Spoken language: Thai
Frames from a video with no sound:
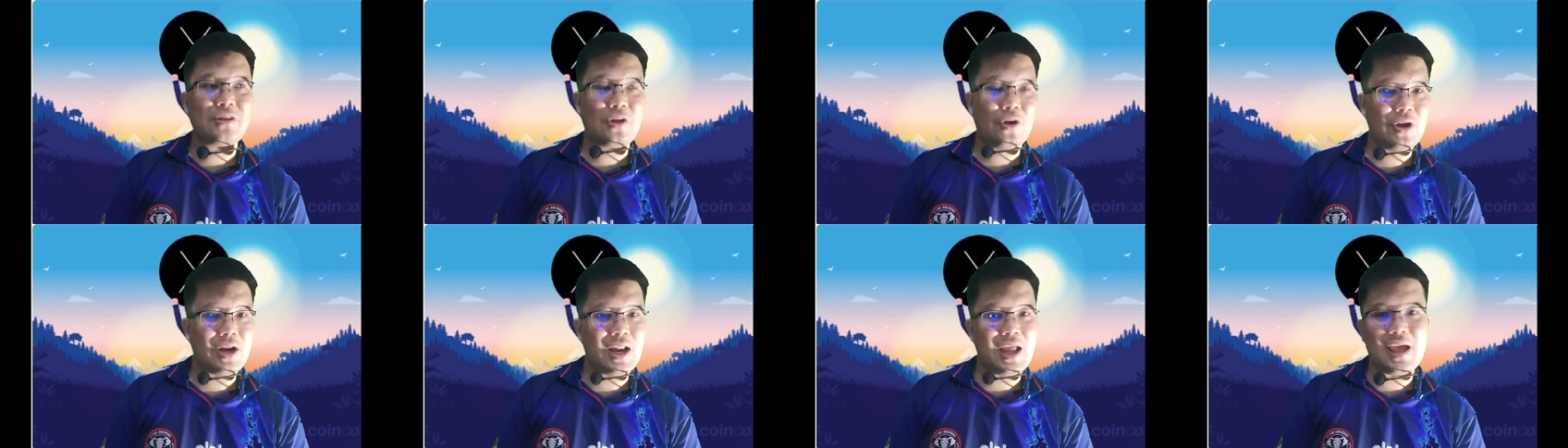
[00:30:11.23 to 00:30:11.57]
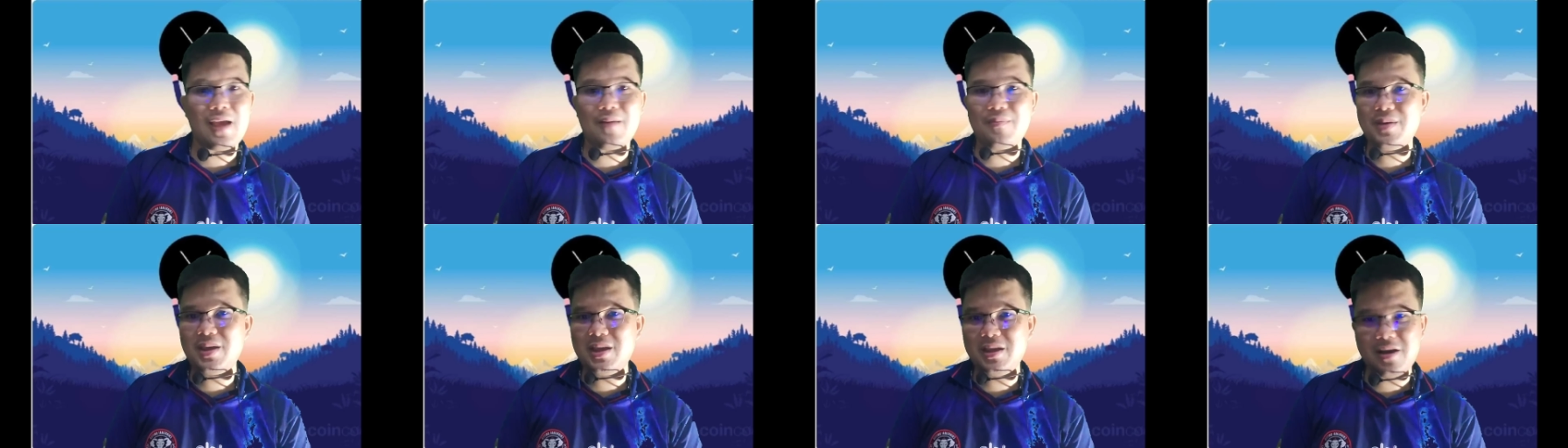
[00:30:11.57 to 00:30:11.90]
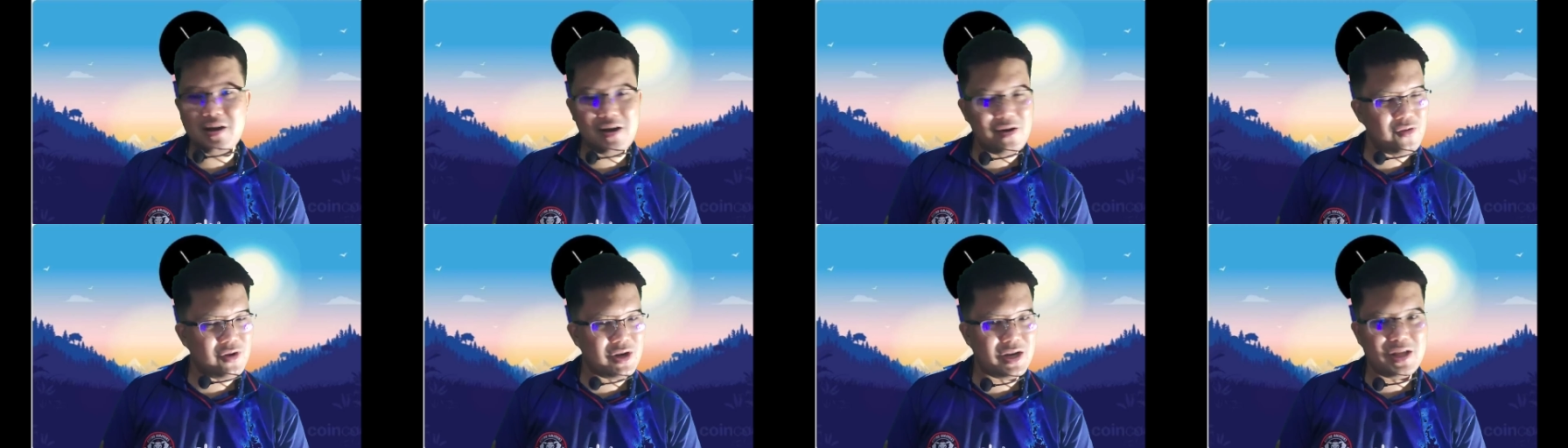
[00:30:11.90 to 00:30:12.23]
ตอนแรกมี
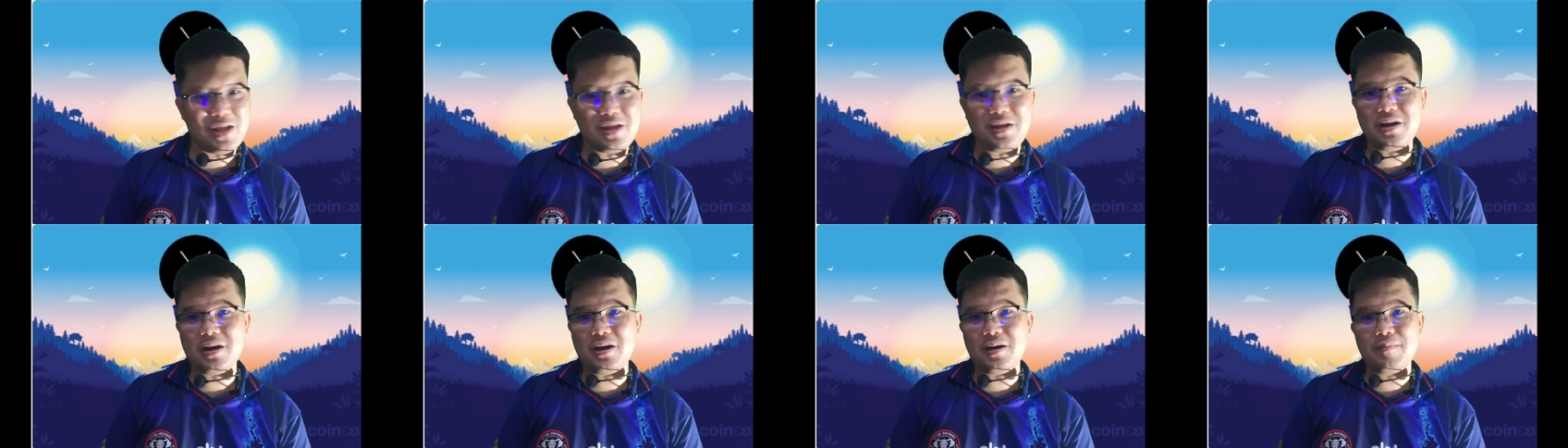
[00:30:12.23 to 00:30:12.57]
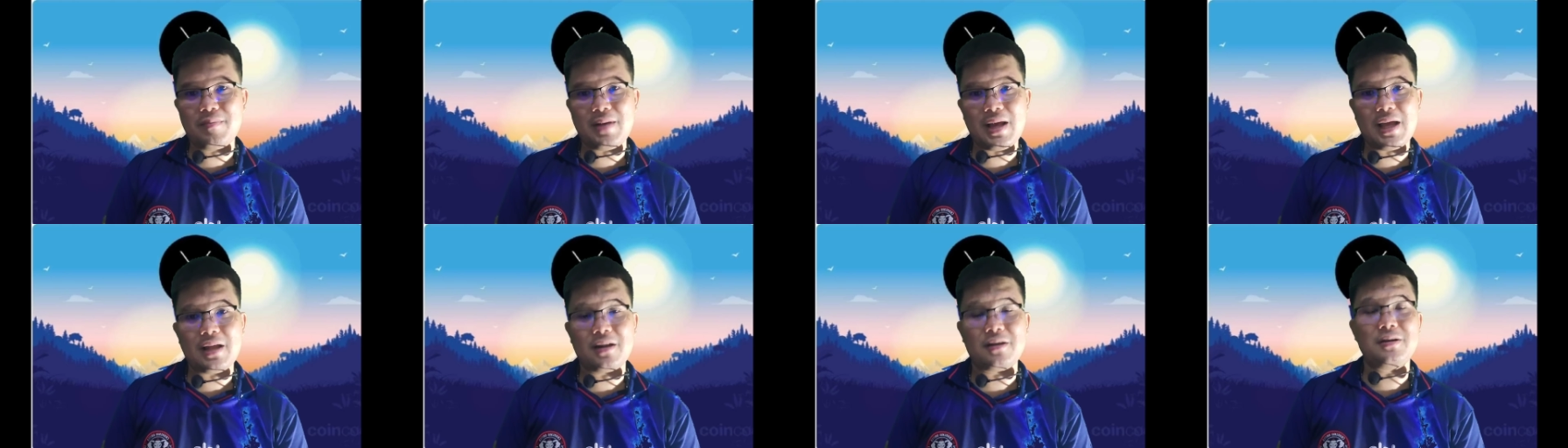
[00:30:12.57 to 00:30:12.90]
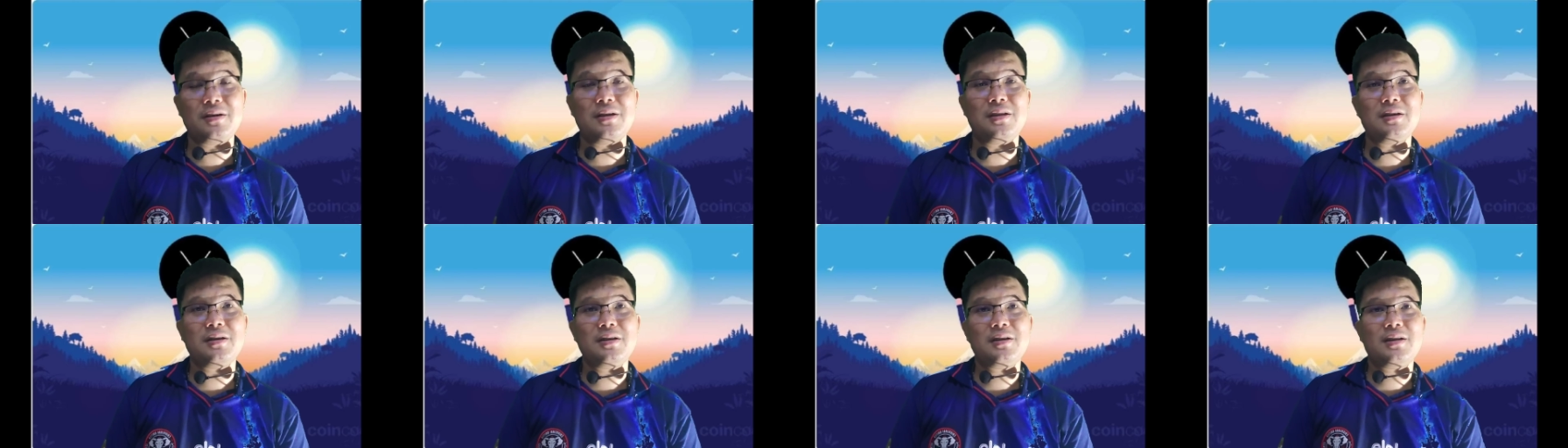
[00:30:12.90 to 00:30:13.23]
เยอะกว่านี้เยอะมาก
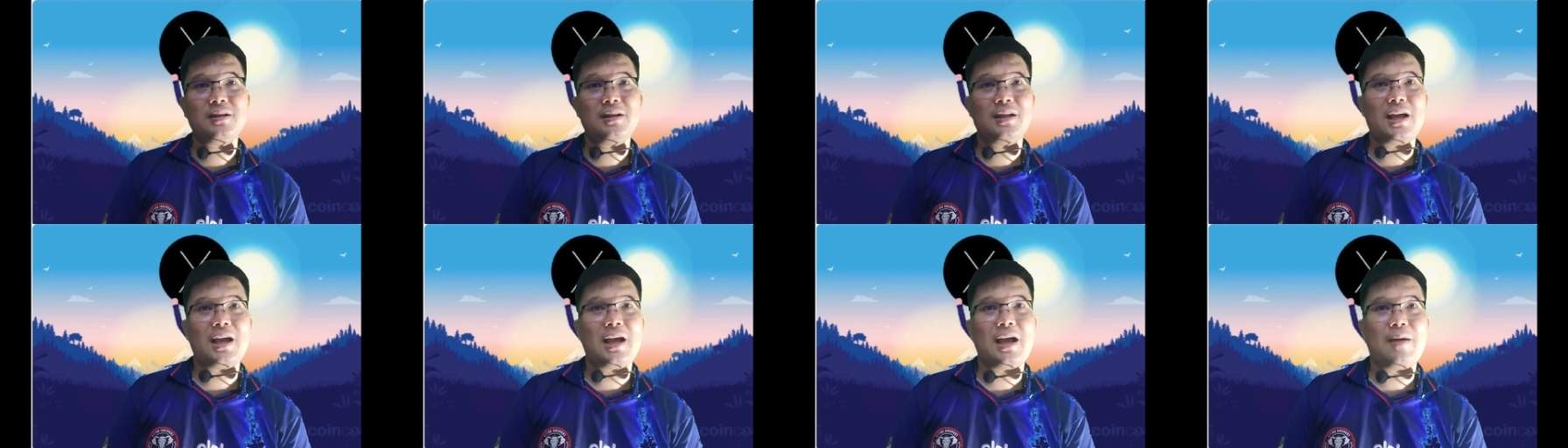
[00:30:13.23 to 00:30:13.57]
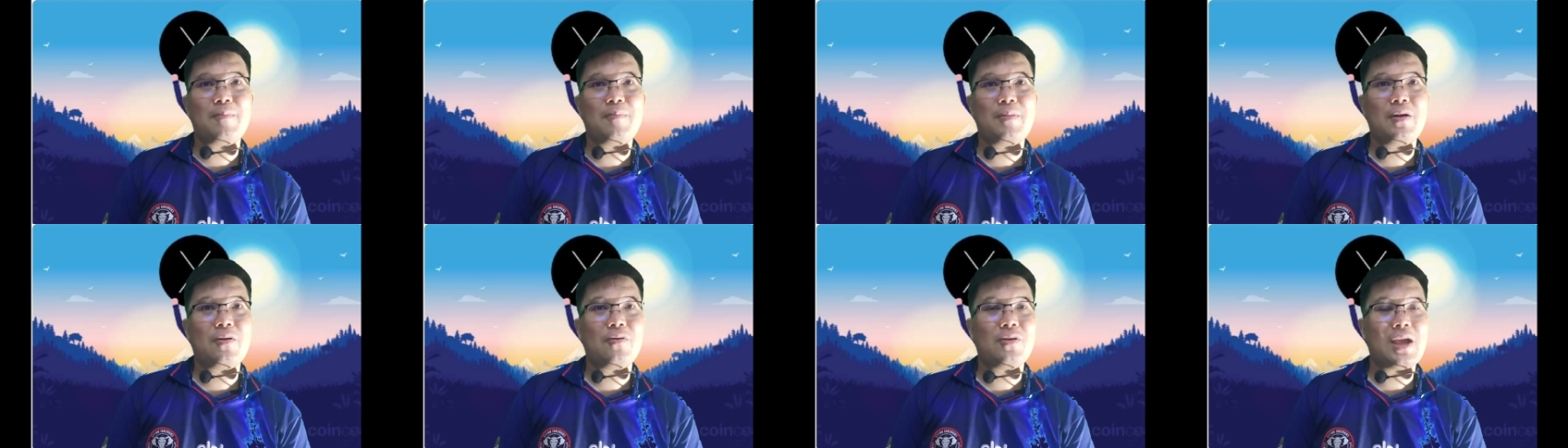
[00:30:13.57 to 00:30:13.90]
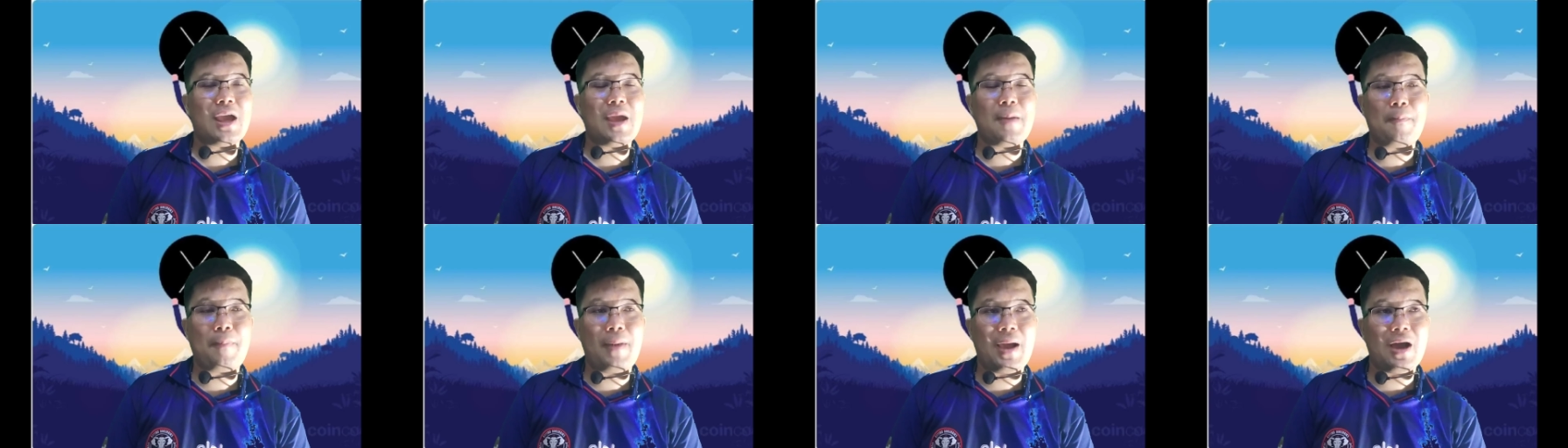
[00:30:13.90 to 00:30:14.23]
เลยนะครับแล้ว
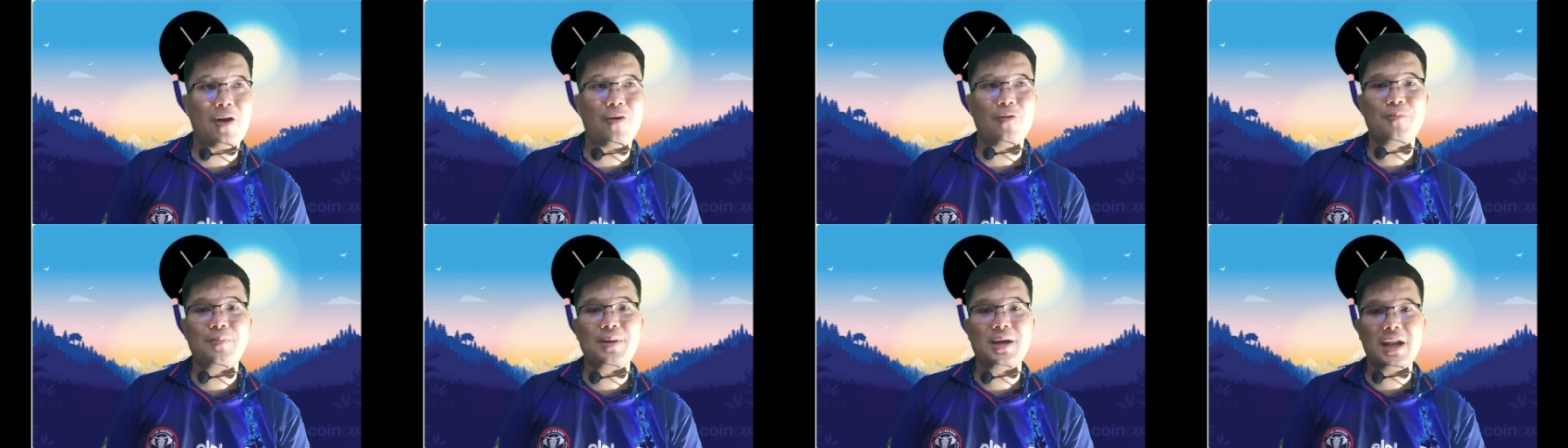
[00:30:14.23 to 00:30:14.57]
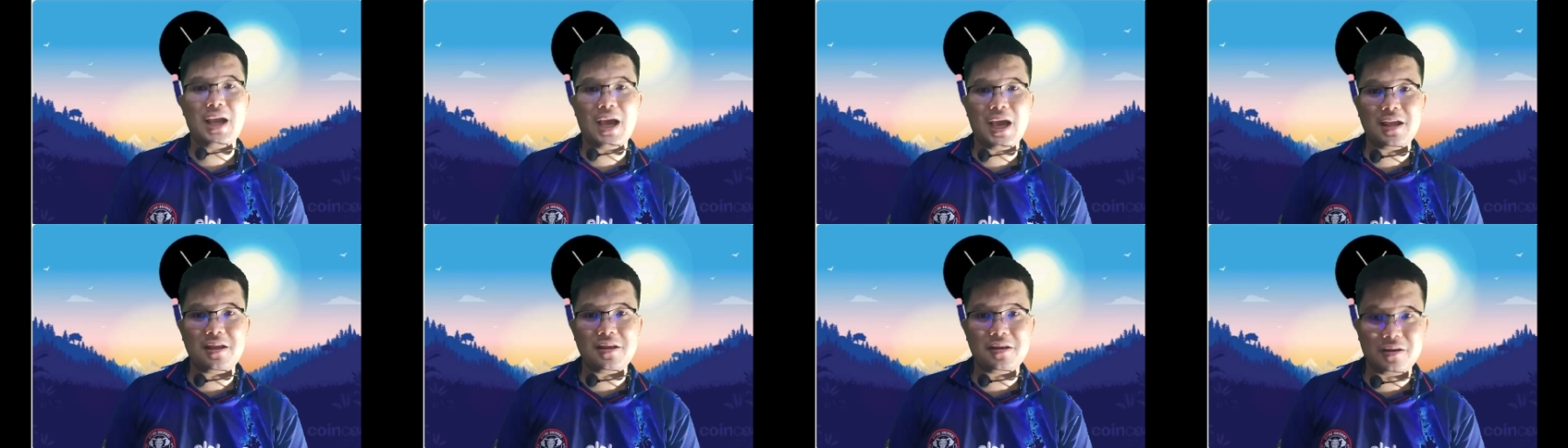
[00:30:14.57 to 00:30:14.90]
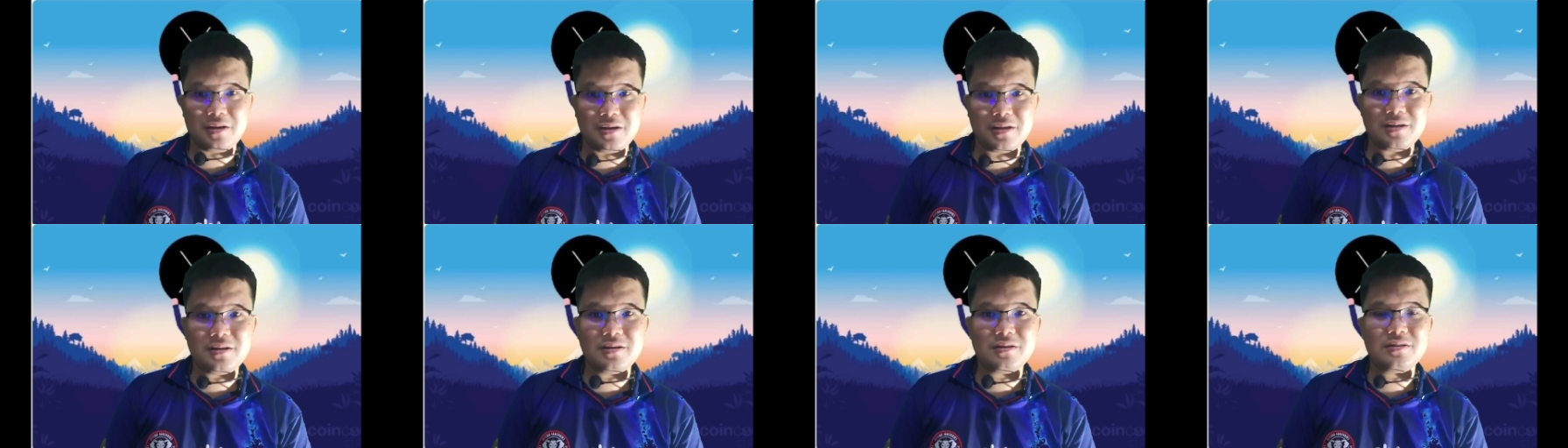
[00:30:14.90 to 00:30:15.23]
แกเผามาได้
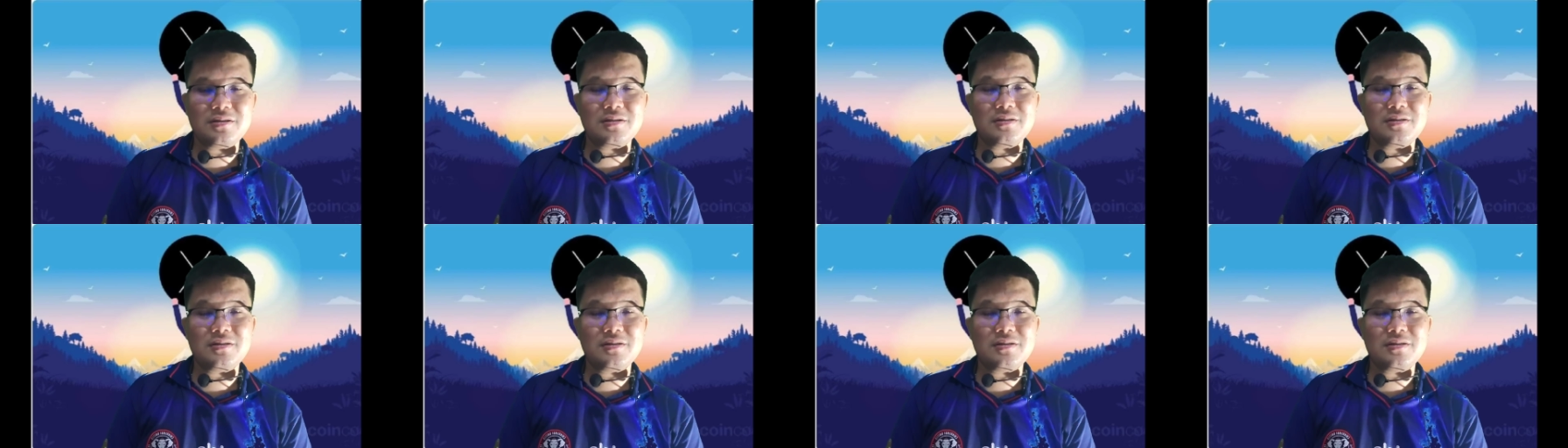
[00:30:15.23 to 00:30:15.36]
เยอะ